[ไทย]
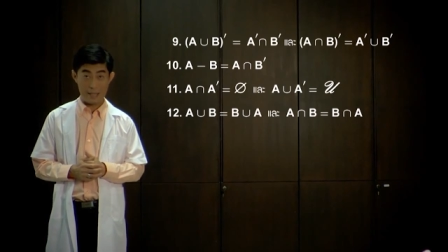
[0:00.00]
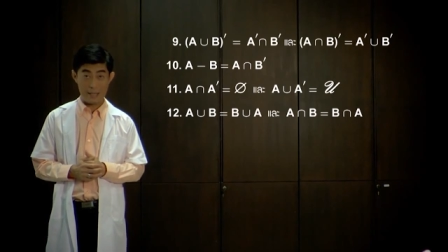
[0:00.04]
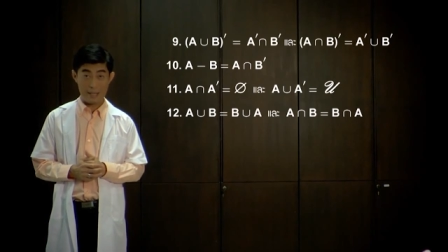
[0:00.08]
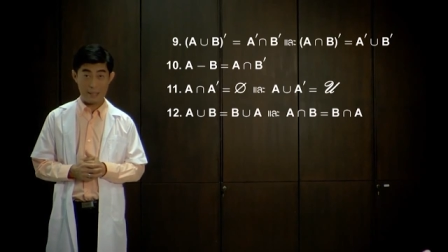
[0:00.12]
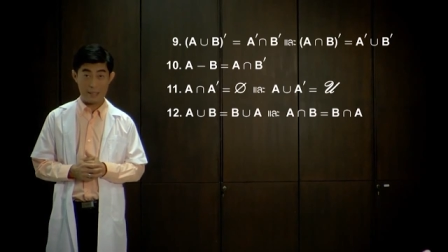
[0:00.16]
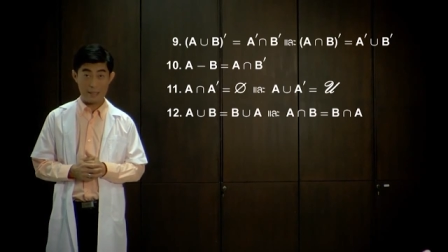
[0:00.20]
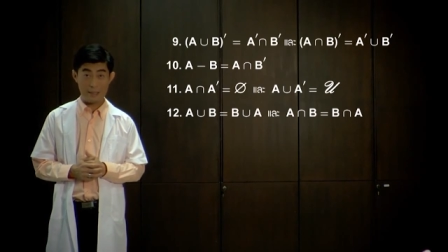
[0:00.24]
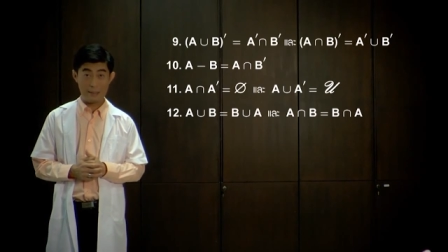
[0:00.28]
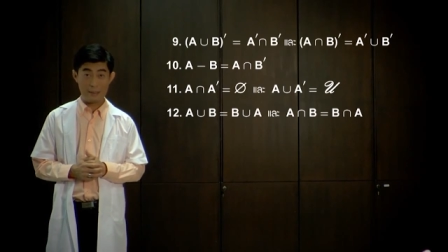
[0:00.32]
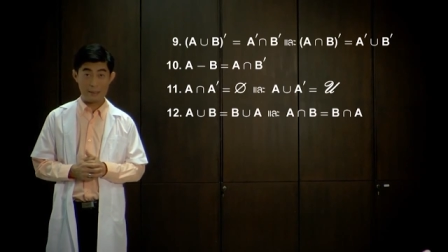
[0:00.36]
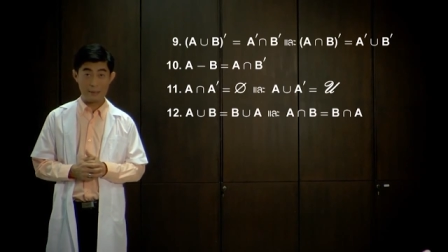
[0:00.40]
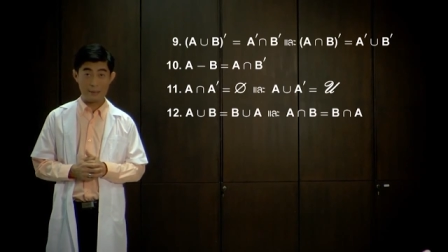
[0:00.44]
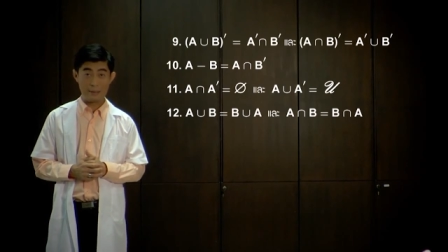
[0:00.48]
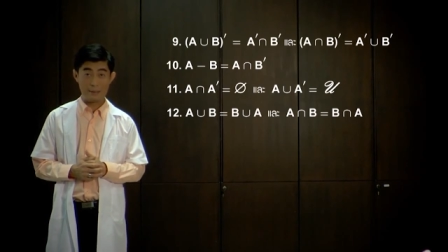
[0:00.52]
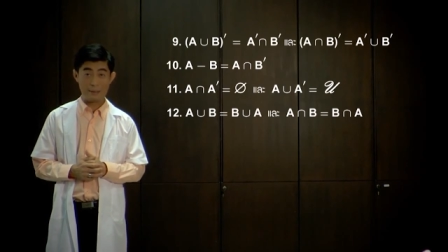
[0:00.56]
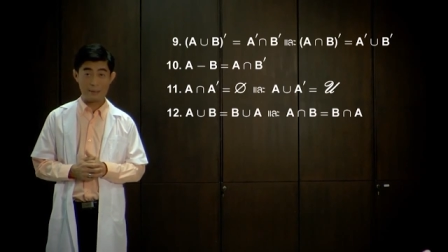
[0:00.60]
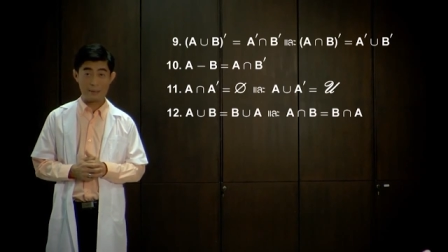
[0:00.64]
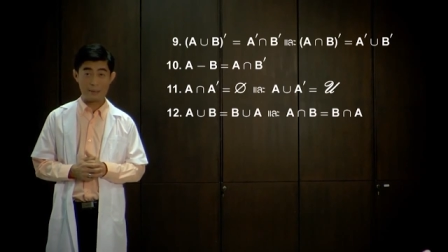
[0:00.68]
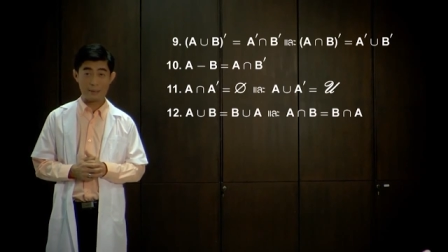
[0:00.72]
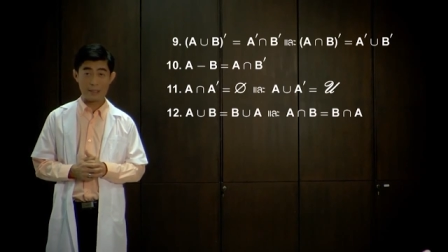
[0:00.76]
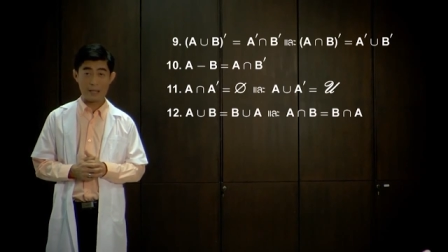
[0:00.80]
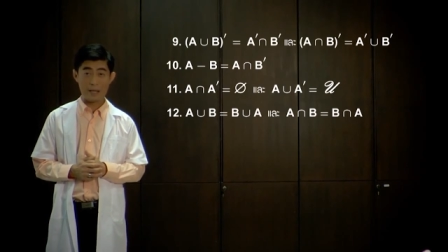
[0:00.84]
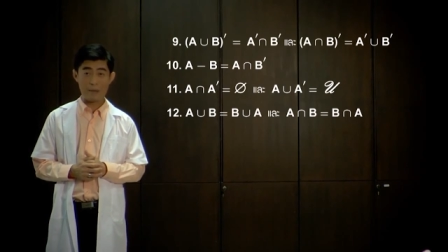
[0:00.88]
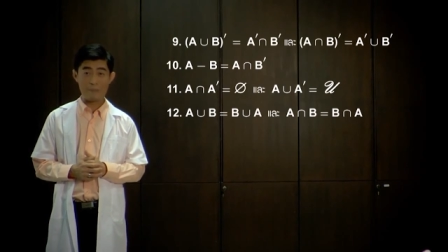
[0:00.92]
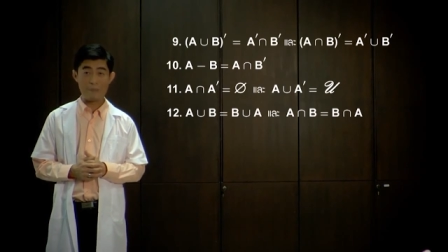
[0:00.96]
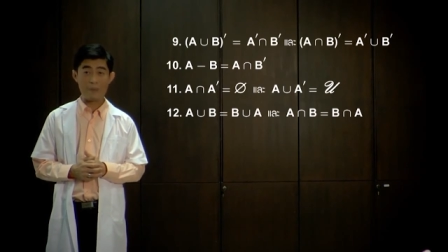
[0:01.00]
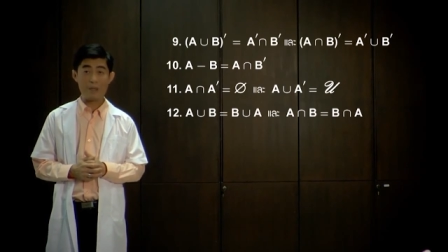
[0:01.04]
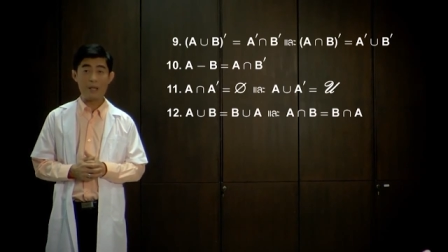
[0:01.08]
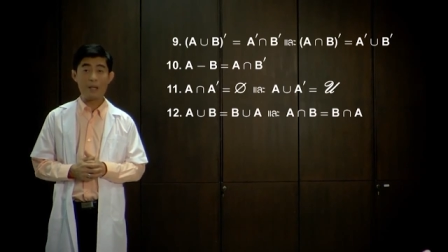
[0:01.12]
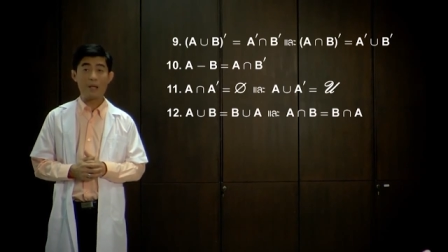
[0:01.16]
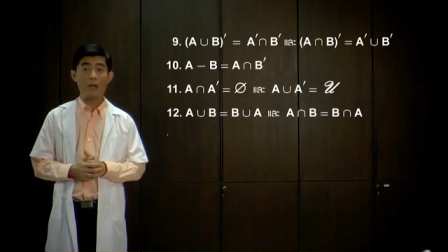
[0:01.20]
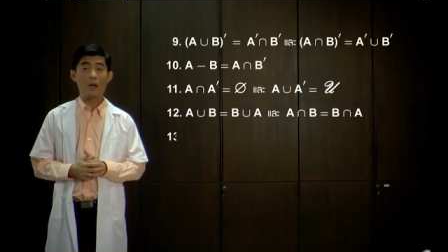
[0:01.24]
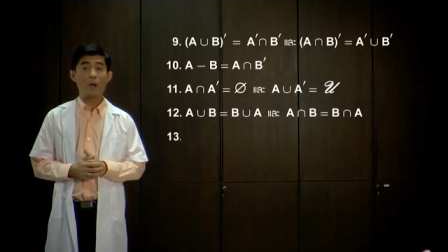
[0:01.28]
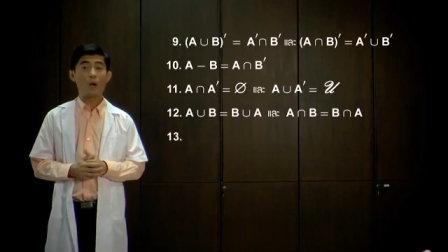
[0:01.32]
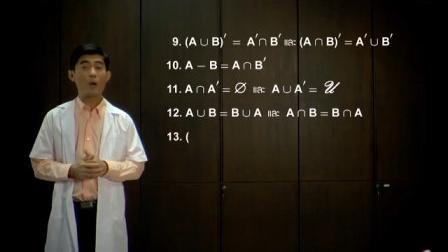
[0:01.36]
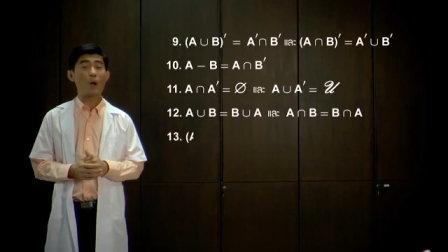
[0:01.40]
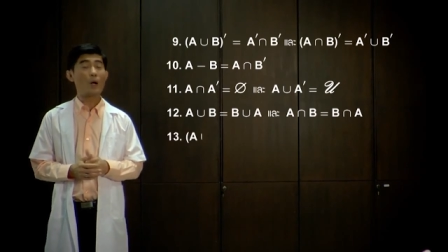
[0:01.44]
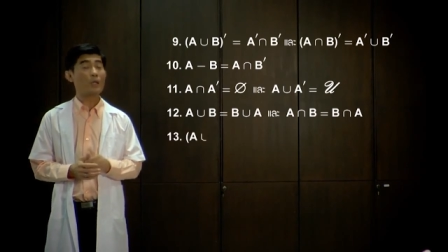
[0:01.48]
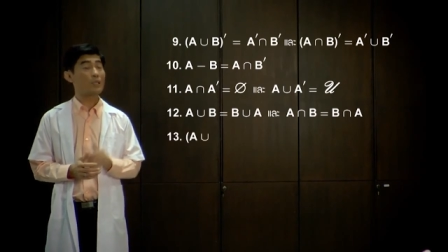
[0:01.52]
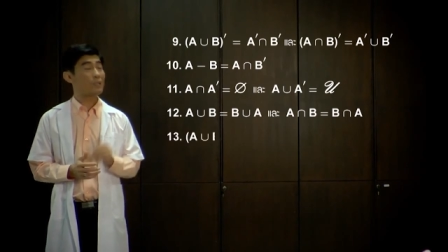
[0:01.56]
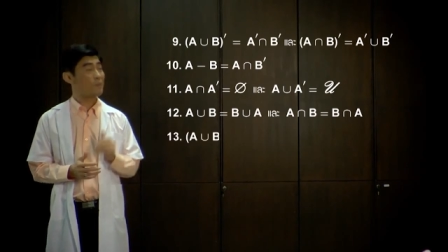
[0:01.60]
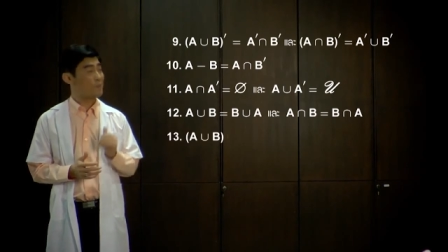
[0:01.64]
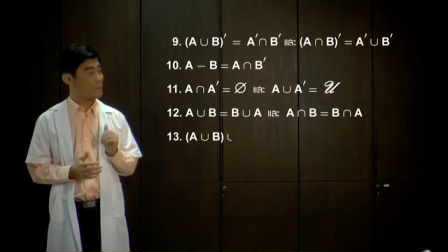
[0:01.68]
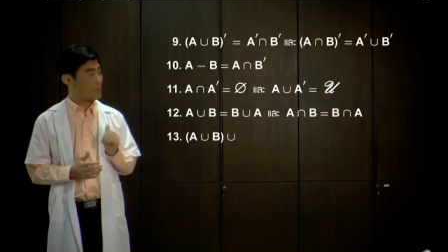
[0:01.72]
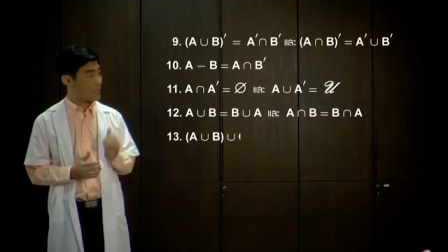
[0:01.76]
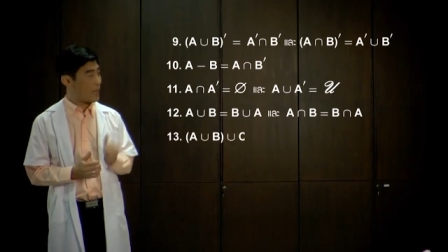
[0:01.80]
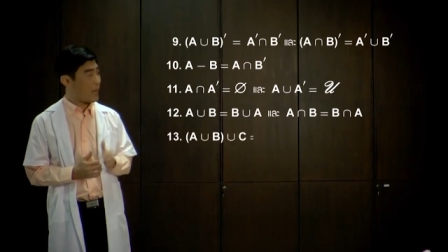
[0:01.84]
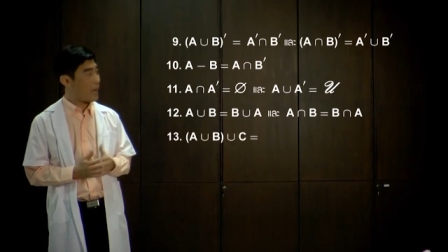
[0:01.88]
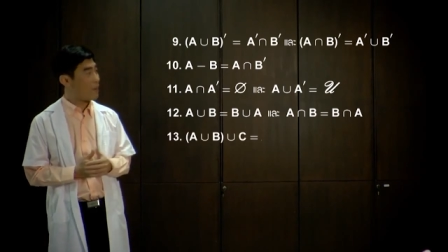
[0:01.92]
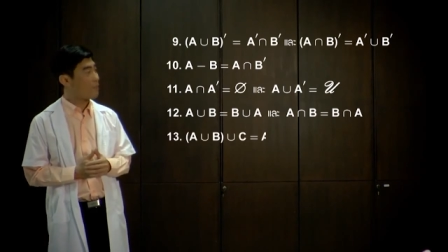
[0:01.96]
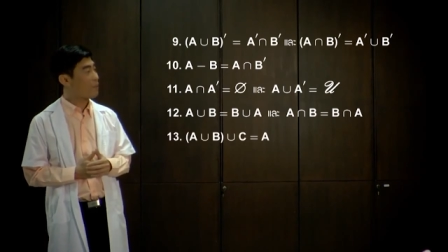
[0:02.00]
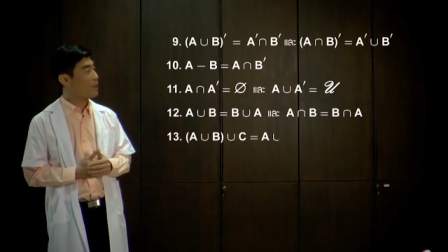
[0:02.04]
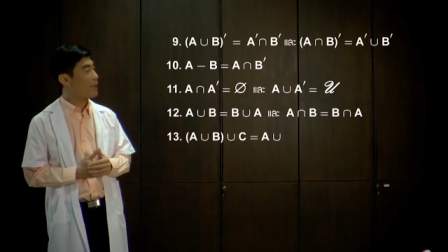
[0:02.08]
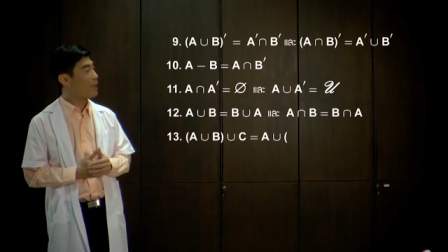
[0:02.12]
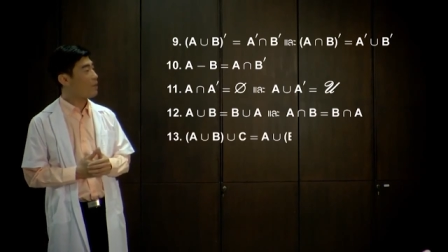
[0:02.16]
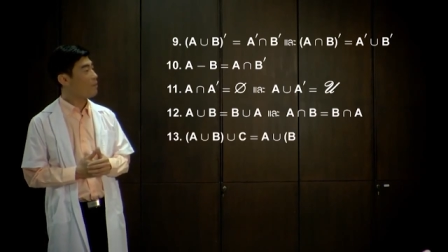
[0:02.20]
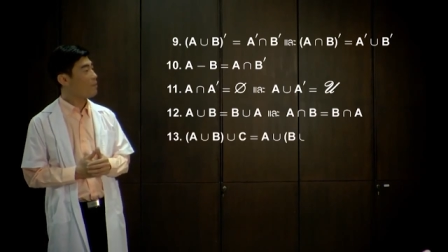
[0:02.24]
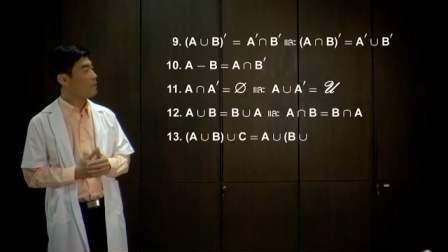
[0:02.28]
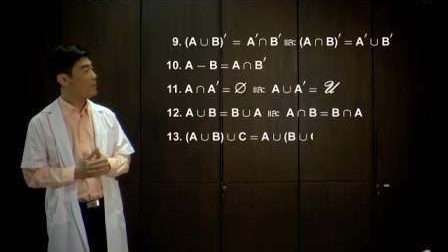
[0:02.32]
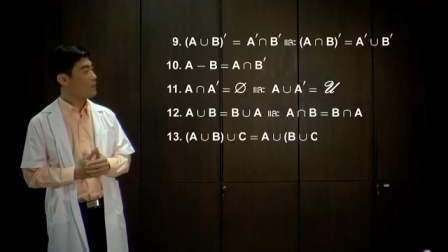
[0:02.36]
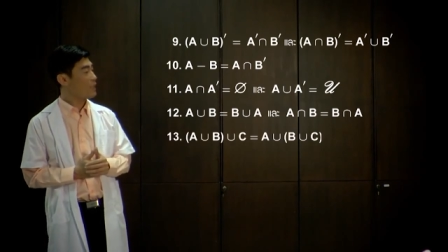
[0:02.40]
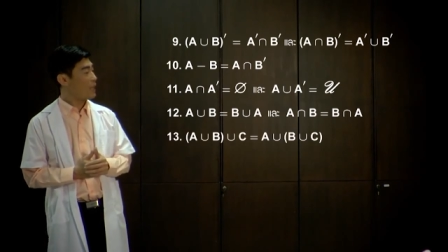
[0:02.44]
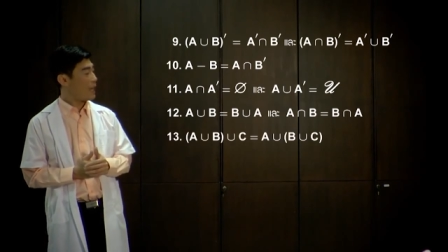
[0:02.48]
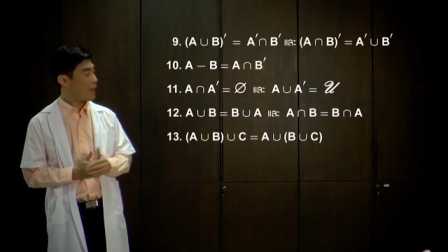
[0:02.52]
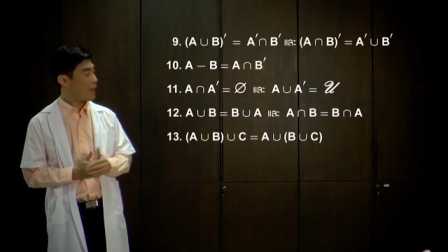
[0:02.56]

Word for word: A นะครับข้อ 13 ครับ